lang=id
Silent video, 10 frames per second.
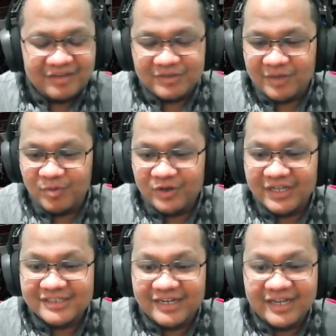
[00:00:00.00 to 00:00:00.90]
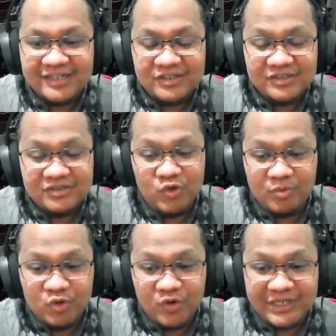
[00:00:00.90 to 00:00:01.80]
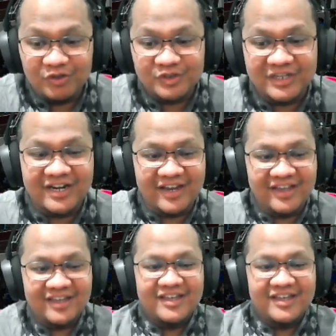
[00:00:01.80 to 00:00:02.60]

Meskipun kita sedang 2021 sekarang ya.